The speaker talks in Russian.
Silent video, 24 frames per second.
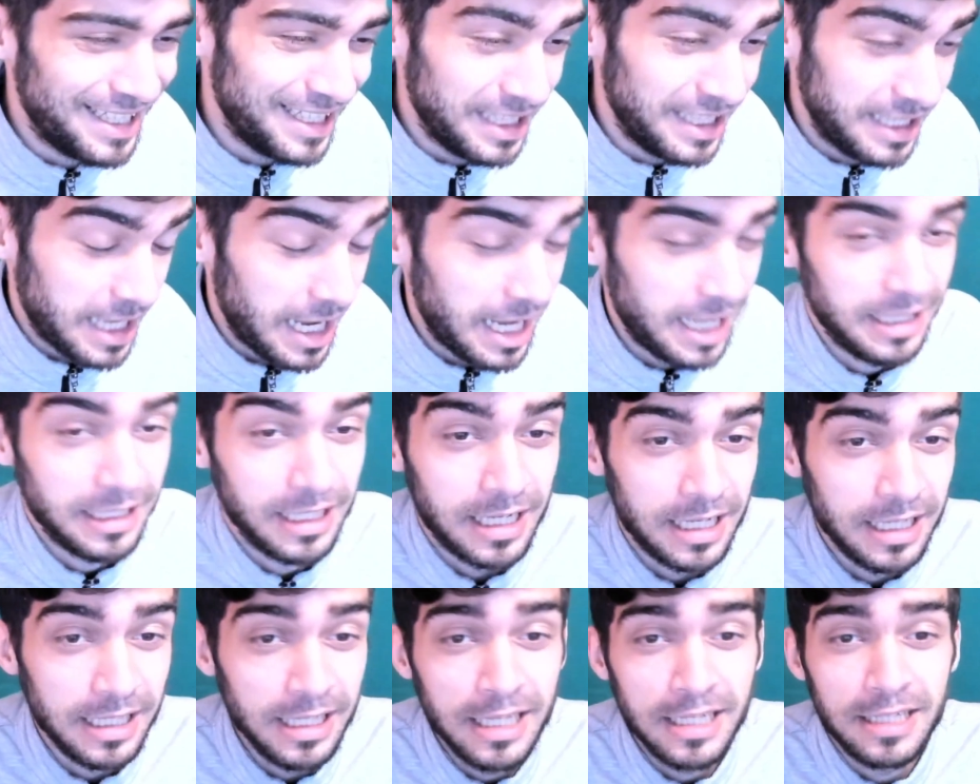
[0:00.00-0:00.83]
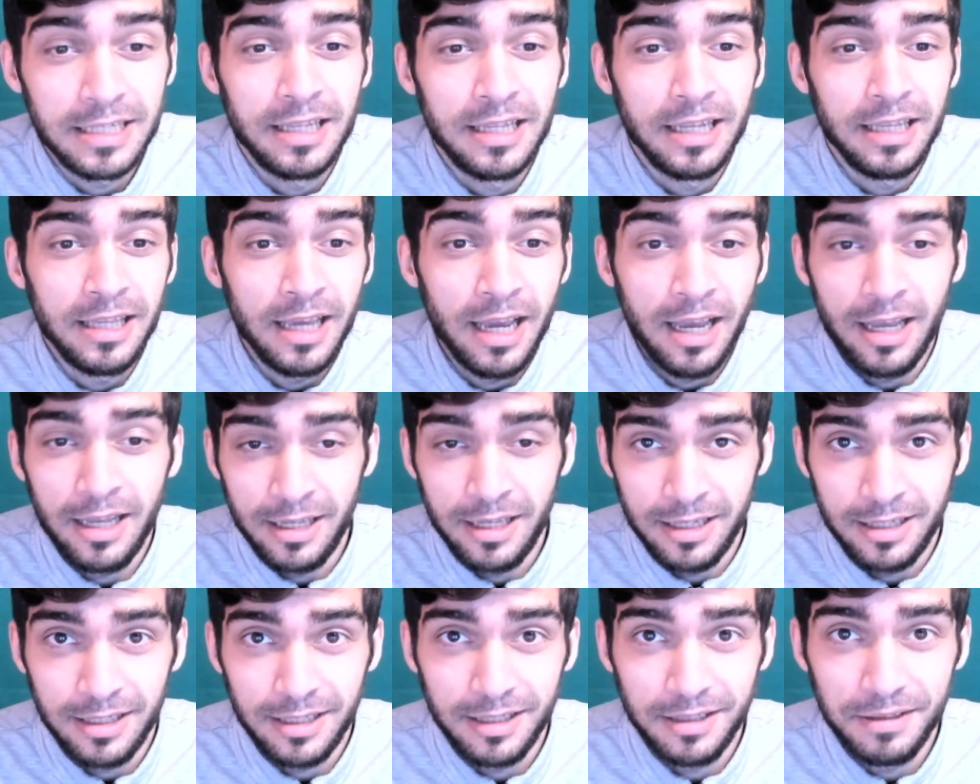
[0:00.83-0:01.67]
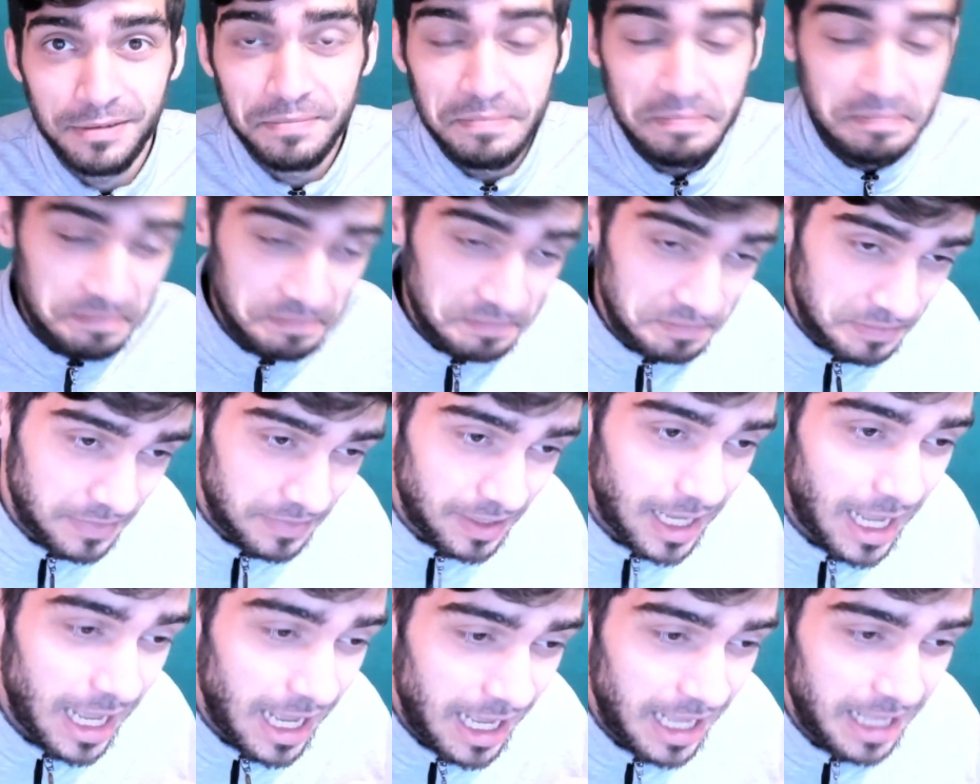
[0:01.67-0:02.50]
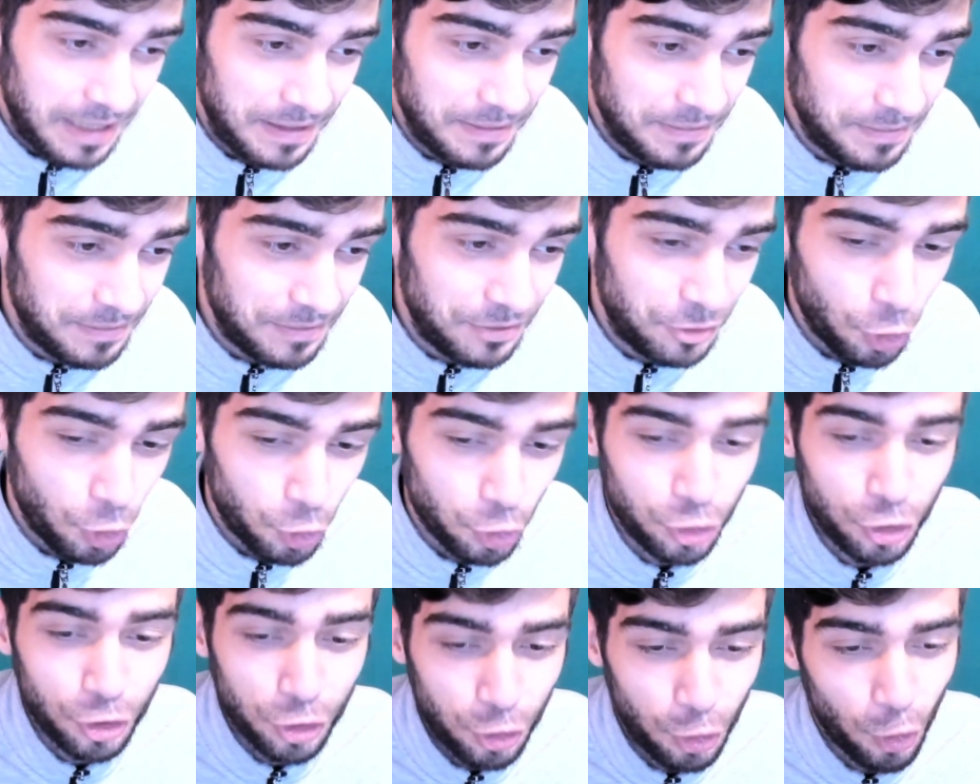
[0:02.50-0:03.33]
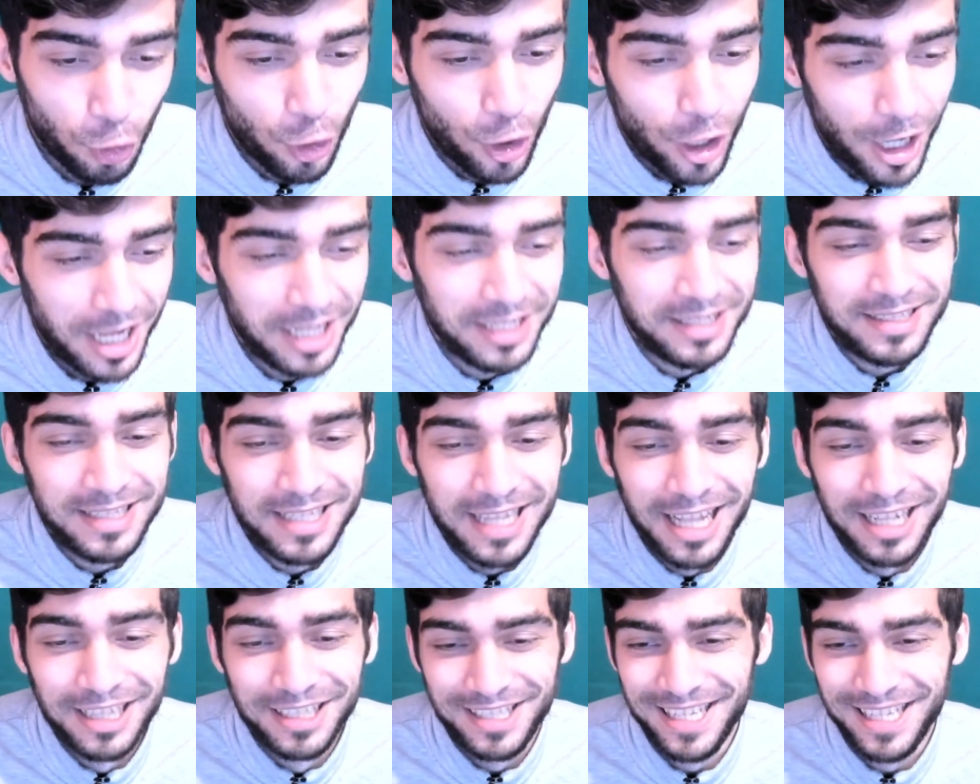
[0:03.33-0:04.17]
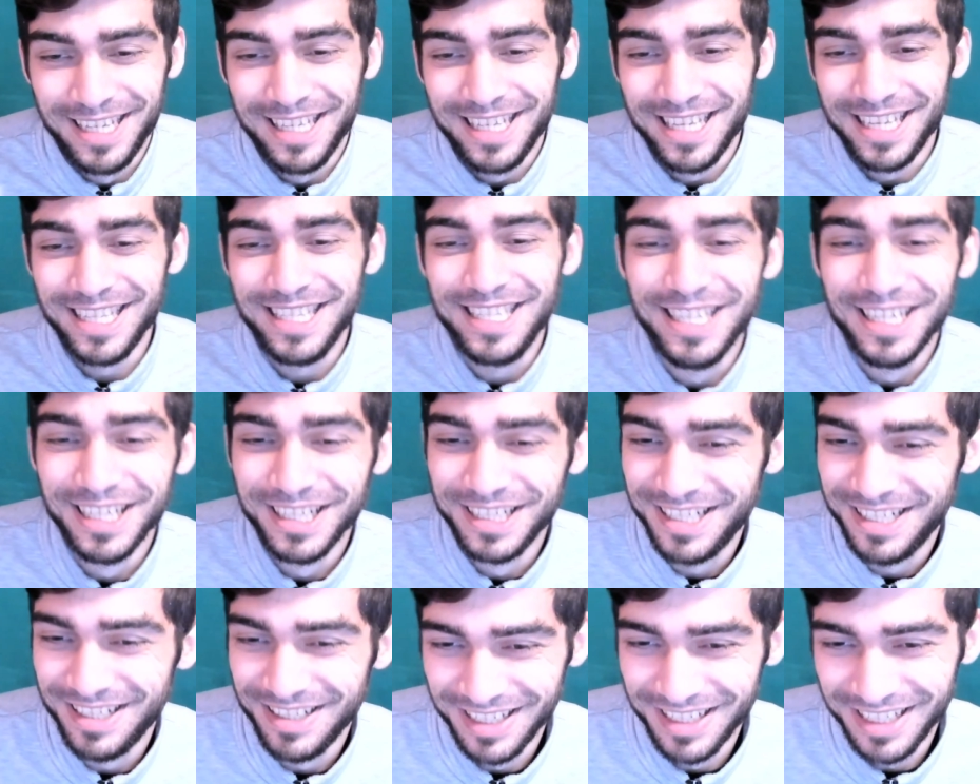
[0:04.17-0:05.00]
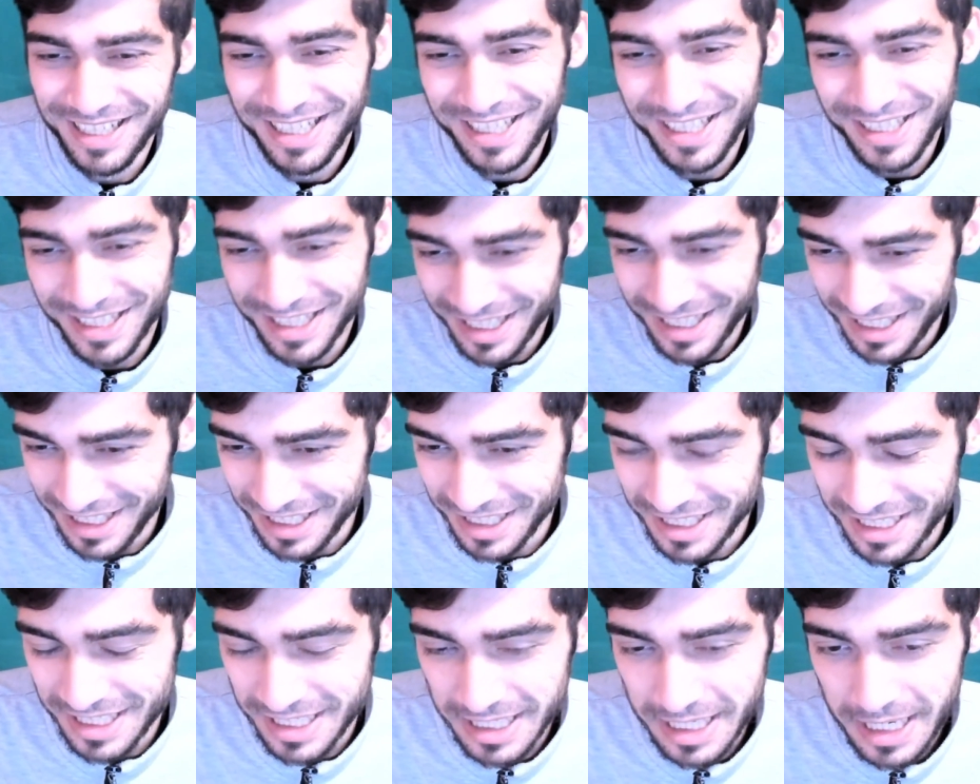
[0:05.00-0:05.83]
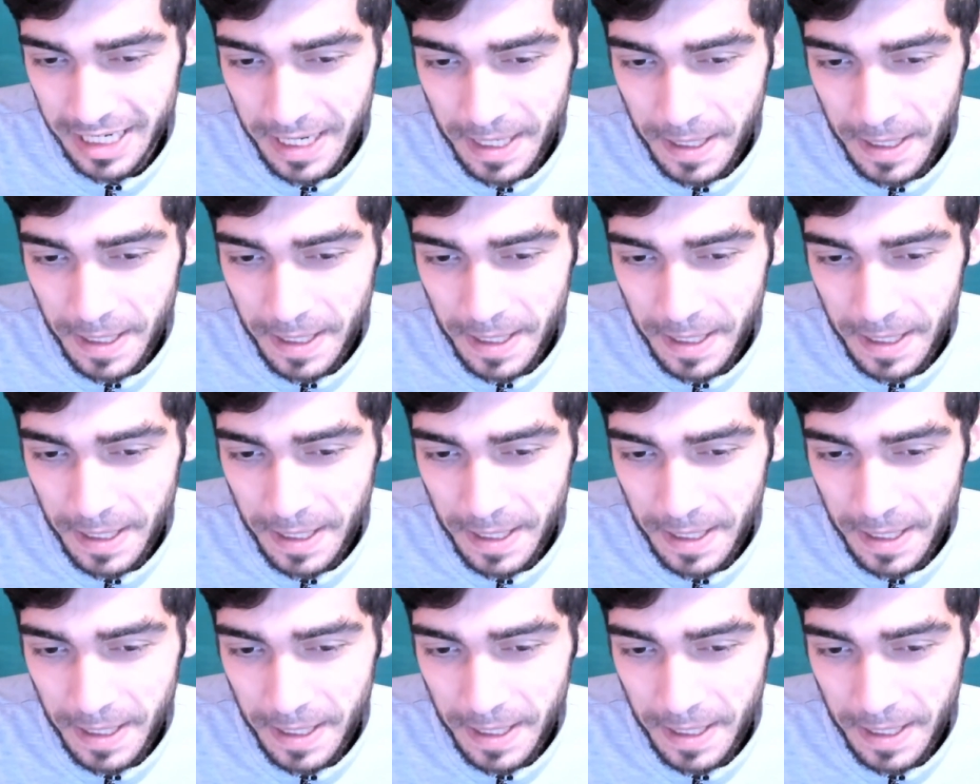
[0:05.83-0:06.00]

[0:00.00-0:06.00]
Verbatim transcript: да, наконец-то я тот, кто остался единственный из